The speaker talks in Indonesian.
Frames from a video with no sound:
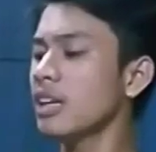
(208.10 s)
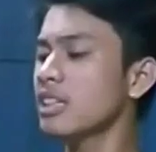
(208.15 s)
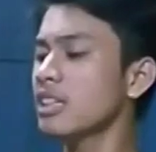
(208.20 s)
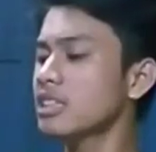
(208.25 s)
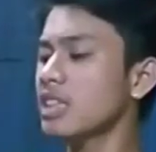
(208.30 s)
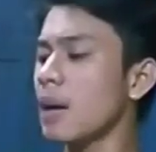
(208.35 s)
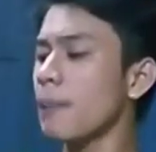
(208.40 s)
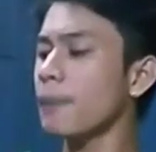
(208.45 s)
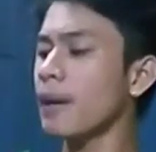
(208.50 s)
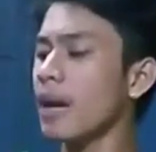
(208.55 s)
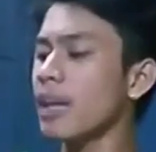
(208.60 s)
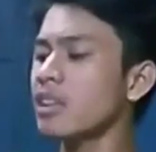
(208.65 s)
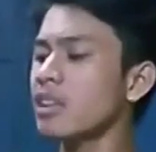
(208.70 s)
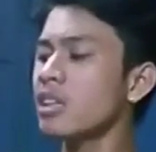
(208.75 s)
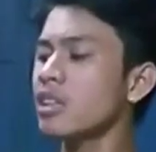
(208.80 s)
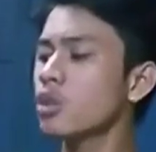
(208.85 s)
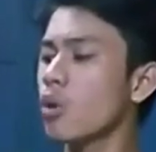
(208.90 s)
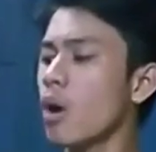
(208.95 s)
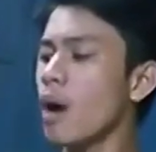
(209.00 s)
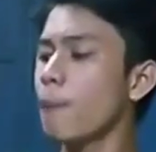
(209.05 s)
Hijab
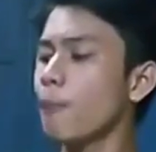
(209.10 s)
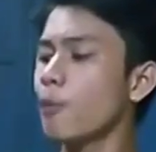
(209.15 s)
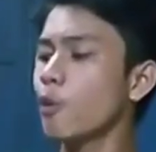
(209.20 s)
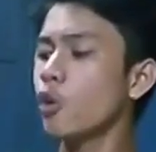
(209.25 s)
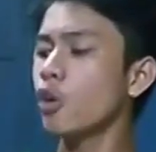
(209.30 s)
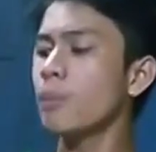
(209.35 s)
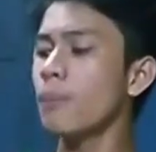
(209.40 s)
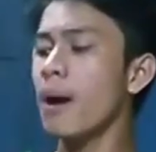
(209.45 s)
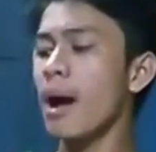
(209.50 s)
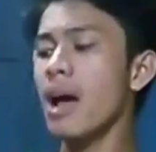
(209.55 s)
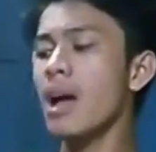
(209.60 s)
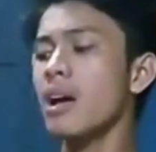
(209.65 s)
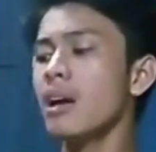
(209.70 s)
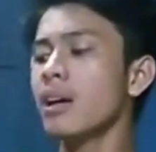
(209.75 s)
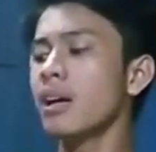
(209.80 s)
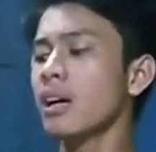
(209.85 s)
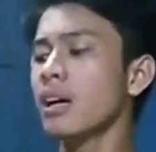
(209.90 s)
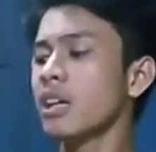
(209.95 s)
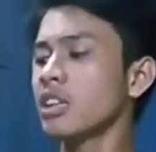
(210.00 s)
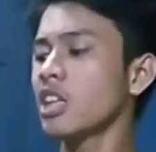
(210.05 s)
ranting
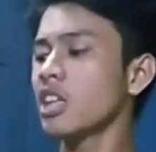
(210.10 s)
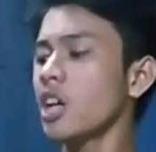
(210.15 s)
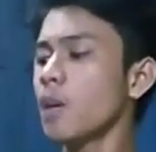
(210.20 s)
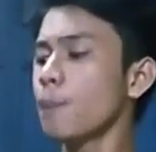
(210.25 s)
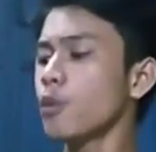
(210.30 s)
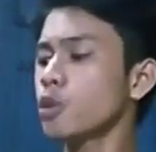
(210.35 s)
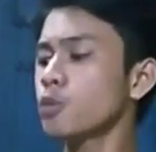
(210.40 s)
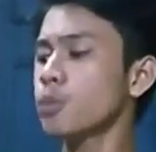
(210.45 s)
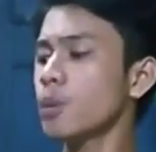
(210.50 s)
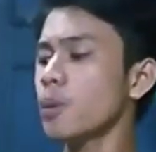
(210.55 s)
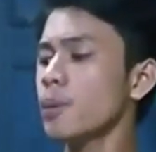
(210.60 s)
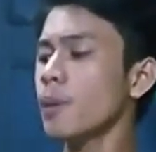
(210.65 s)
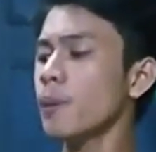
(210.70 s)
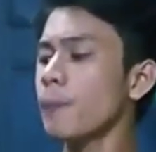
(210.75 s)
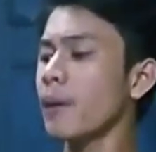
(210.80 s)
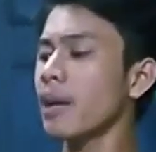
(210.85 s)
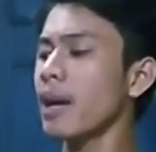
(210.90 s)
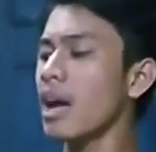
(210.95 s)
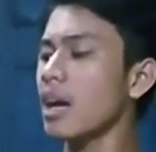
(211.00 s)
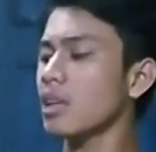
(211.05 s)
25, Ke Puspiri
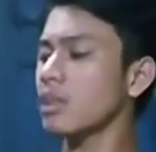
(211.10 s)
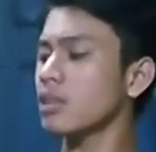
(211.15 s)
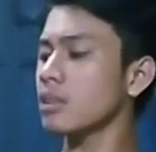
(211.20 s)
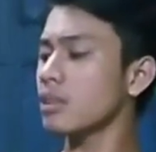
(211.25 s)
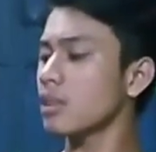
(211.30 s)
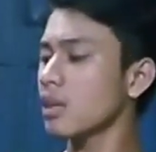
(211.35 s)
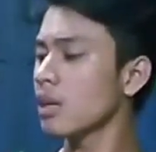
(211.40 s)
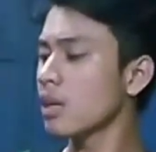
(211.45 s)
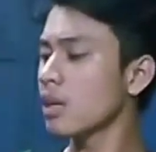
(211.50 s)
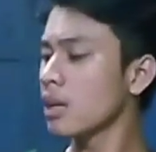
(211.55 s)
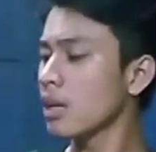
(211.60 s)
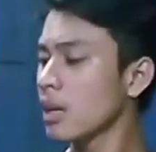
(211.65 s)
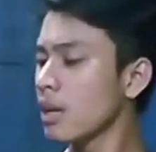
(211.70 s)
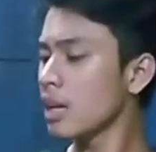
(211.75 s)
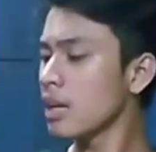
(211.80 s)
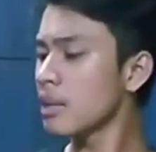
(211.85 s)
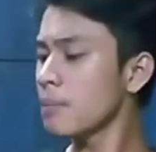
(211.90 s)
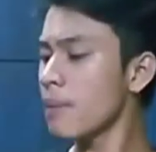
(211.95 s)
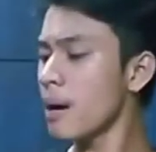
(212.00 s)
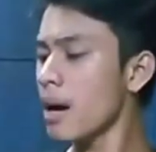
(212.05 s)
perak
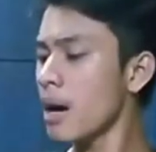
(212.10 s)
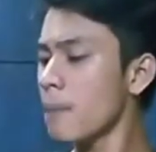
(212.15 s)
15.000,